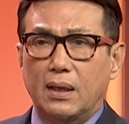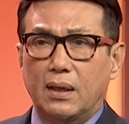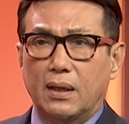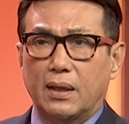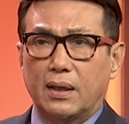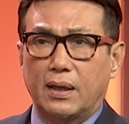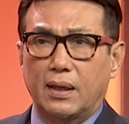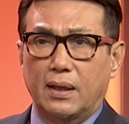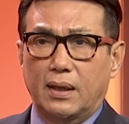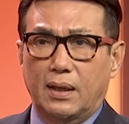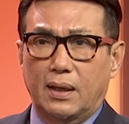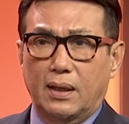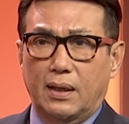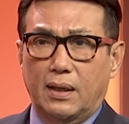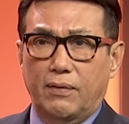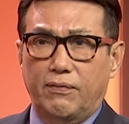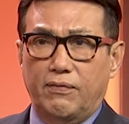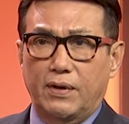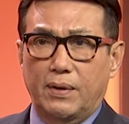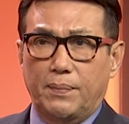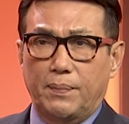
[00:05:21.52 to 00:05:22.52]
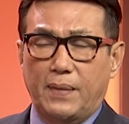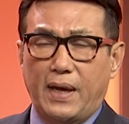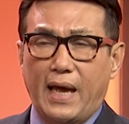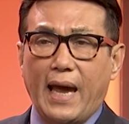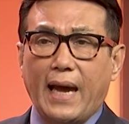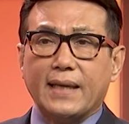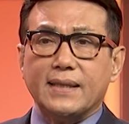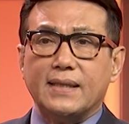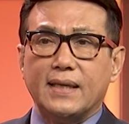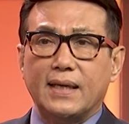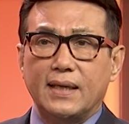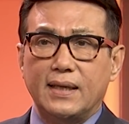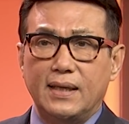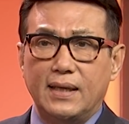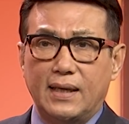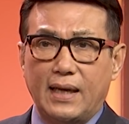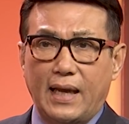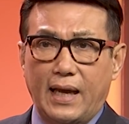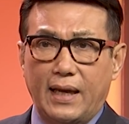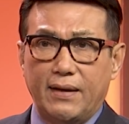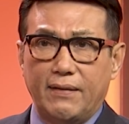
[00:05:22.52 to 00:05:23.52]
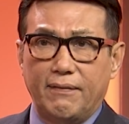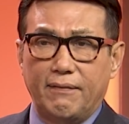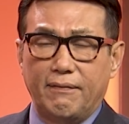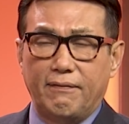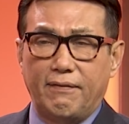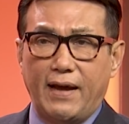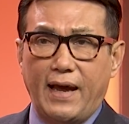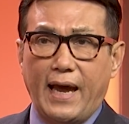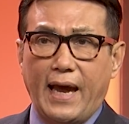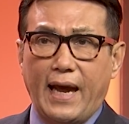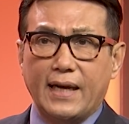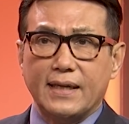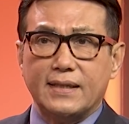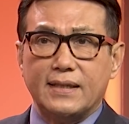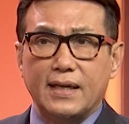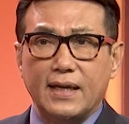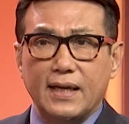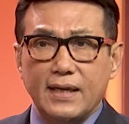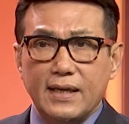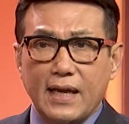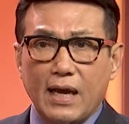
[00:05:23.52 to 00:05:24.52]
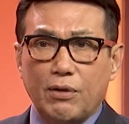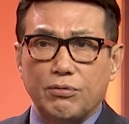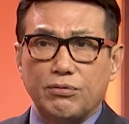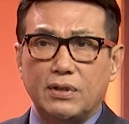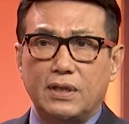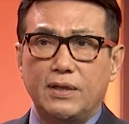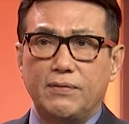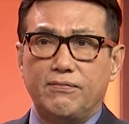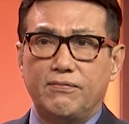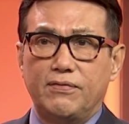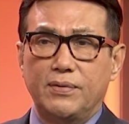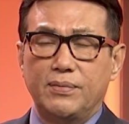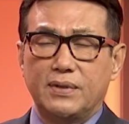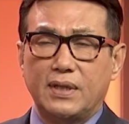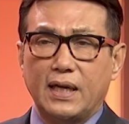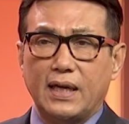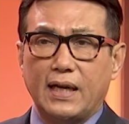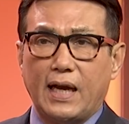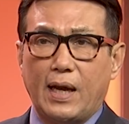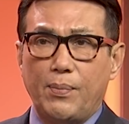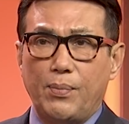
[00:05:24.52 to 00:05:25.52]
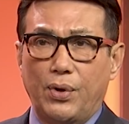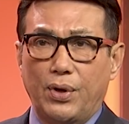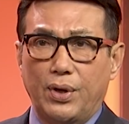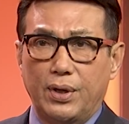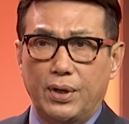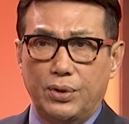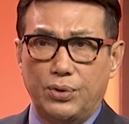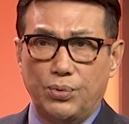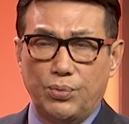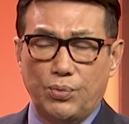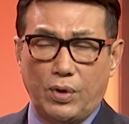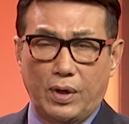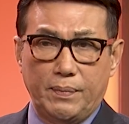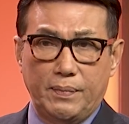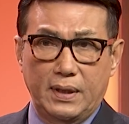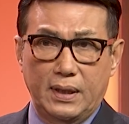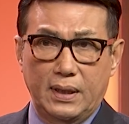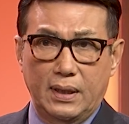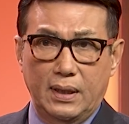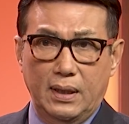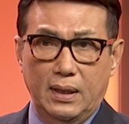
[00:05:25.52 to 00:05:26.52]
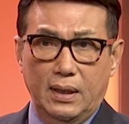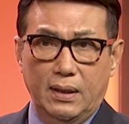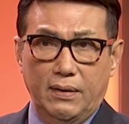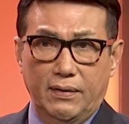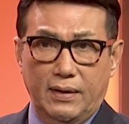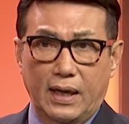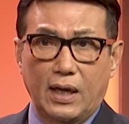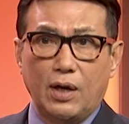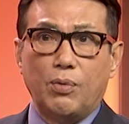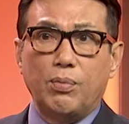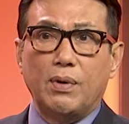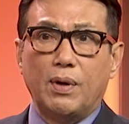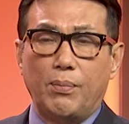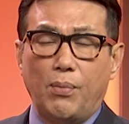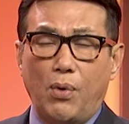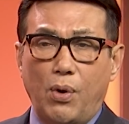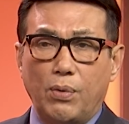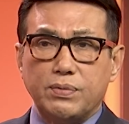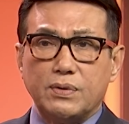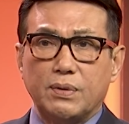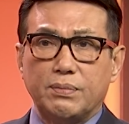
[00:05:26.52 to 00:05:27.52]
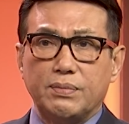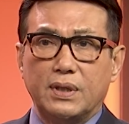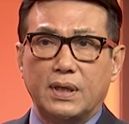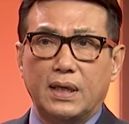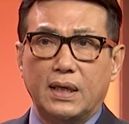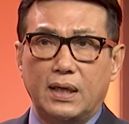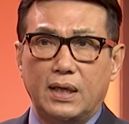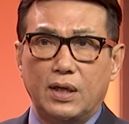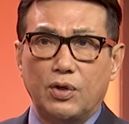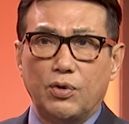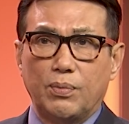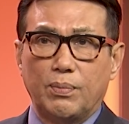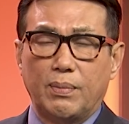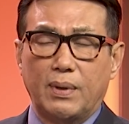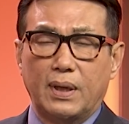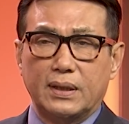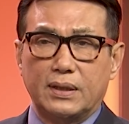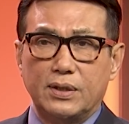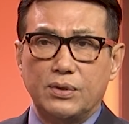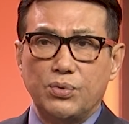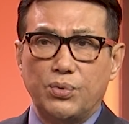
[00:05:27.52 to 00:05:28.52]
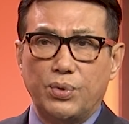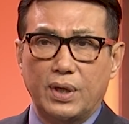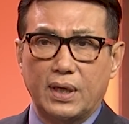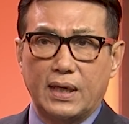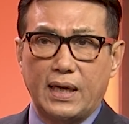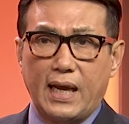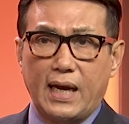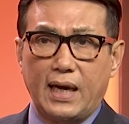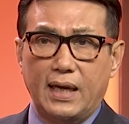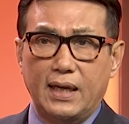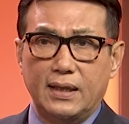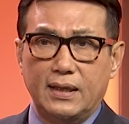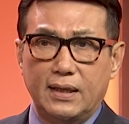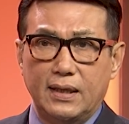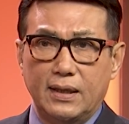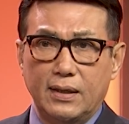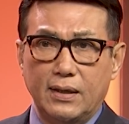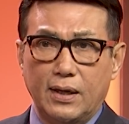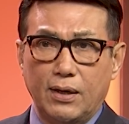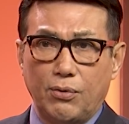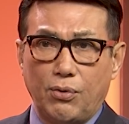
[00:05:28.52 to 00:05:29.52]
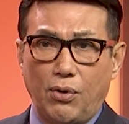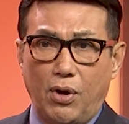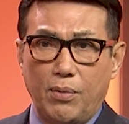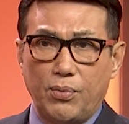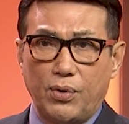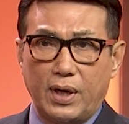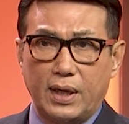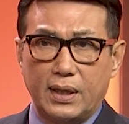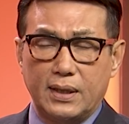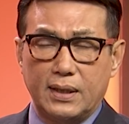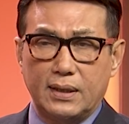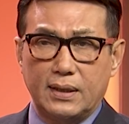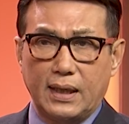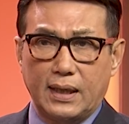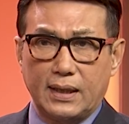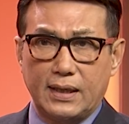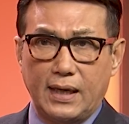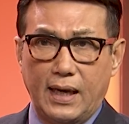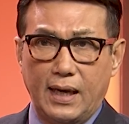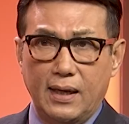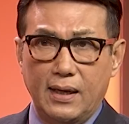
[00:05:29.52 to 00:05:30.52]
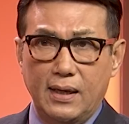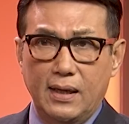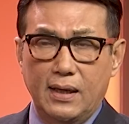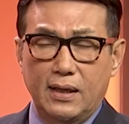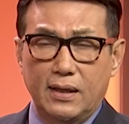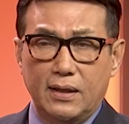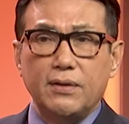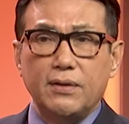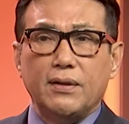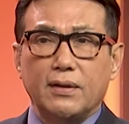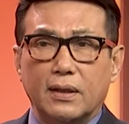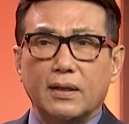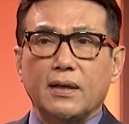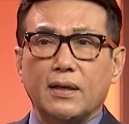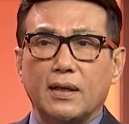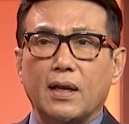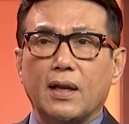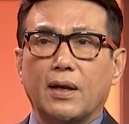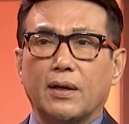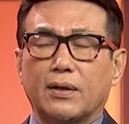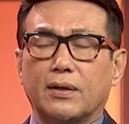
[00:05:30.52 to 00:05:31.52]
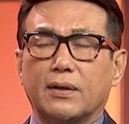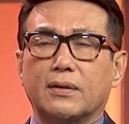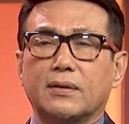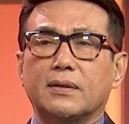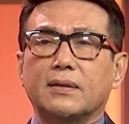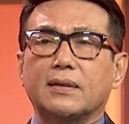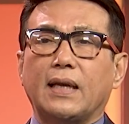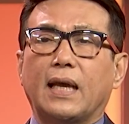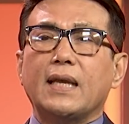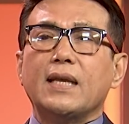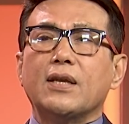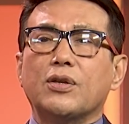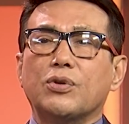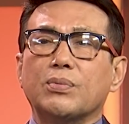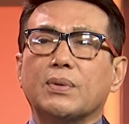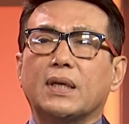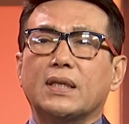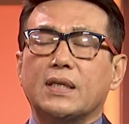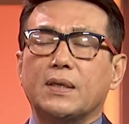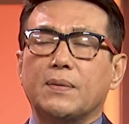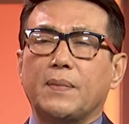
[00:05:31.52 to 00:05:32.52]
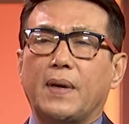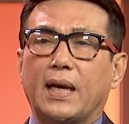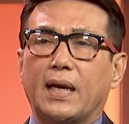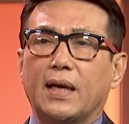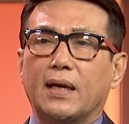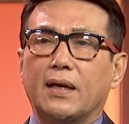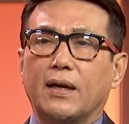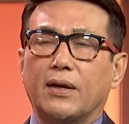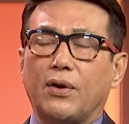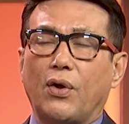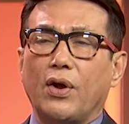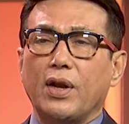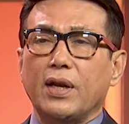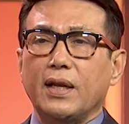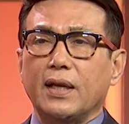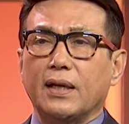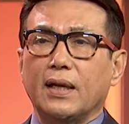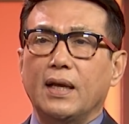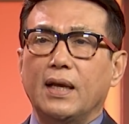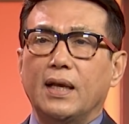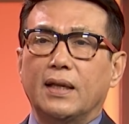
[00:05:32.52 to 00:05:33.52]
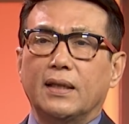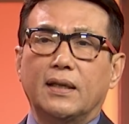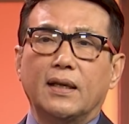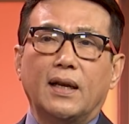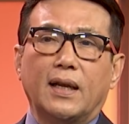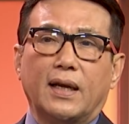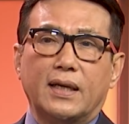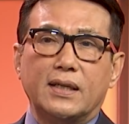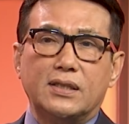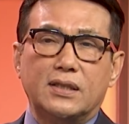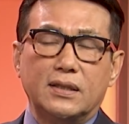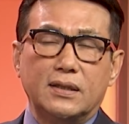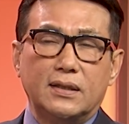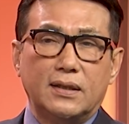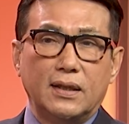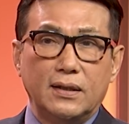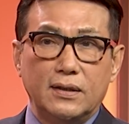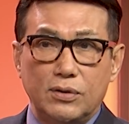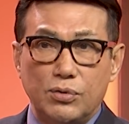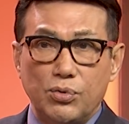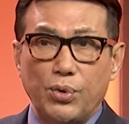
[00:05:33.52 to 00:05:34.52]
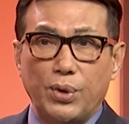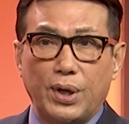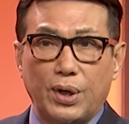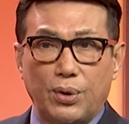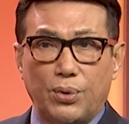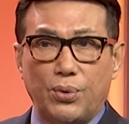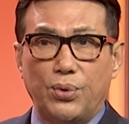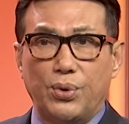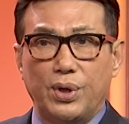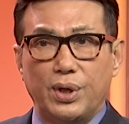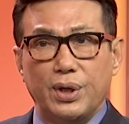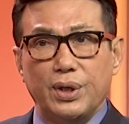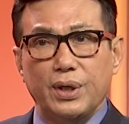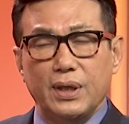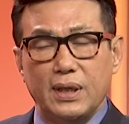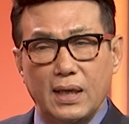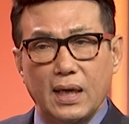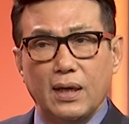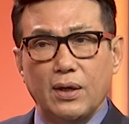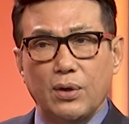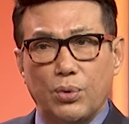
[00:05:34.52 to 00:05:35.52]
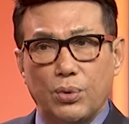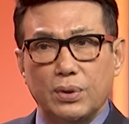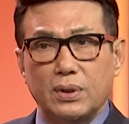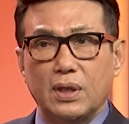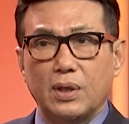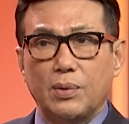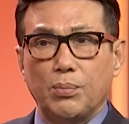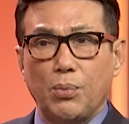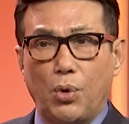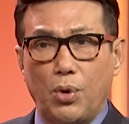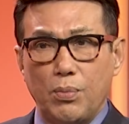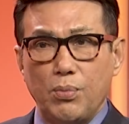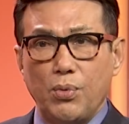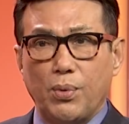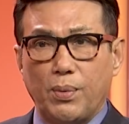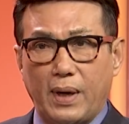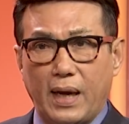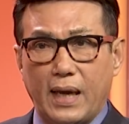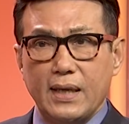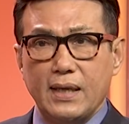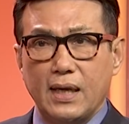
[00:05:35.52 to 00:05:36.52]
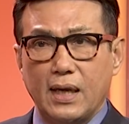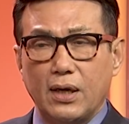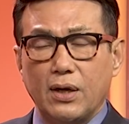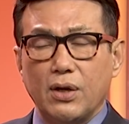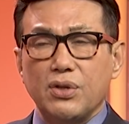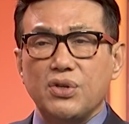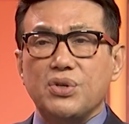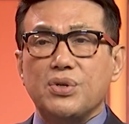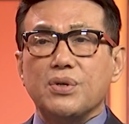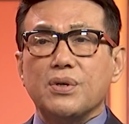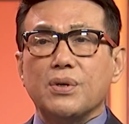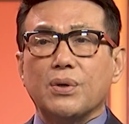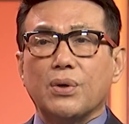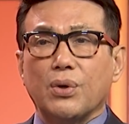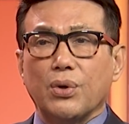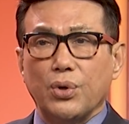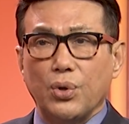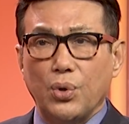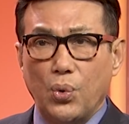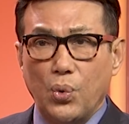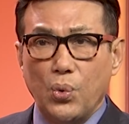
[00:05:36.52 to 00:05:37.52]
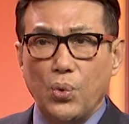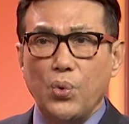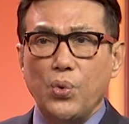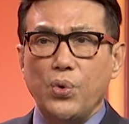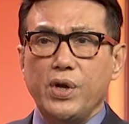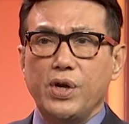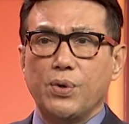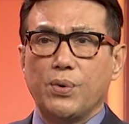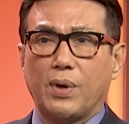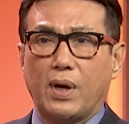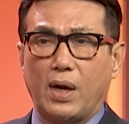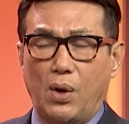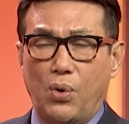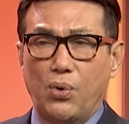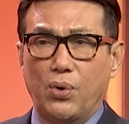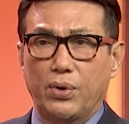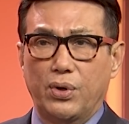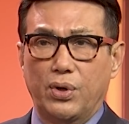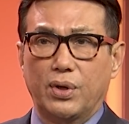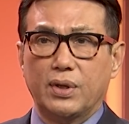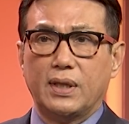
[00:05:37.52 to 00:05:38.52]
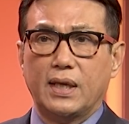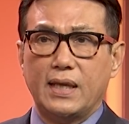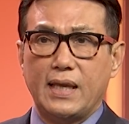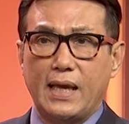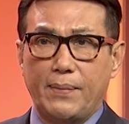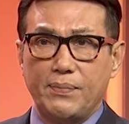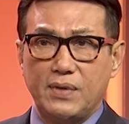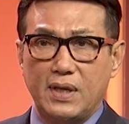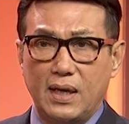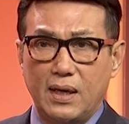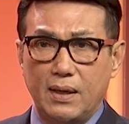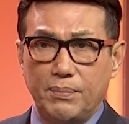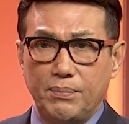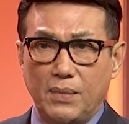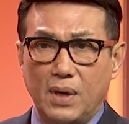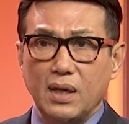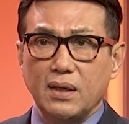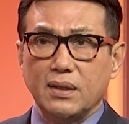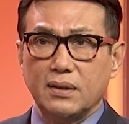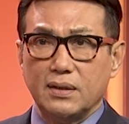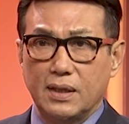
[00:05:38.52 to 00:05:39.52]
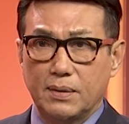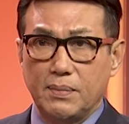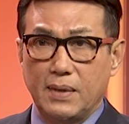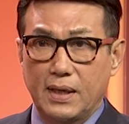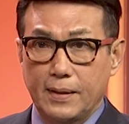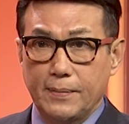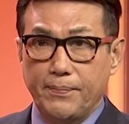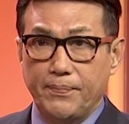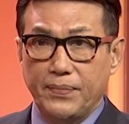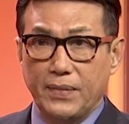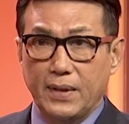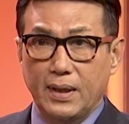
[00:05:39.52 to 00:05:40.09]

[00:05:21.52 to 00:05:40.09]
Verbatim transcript: Ờ, cái cái cái việc mà hạn chế đi lại và hạn chế giao tiếp với tất cả mọi người ở chung quanh mình đây cũng là một trong những cái điều mà chính quyền đang lên tiếng kêu gọi một cách chặt chẽ tức là nãy giờ chúng ta trình bày là đã nói tên tức là cái sự tự nguyện của người dân của từng mỗi một cá nhân nó chưa có đủ yêu cầu để có thể giảm chế dạ vâng. bớt dịch bệnh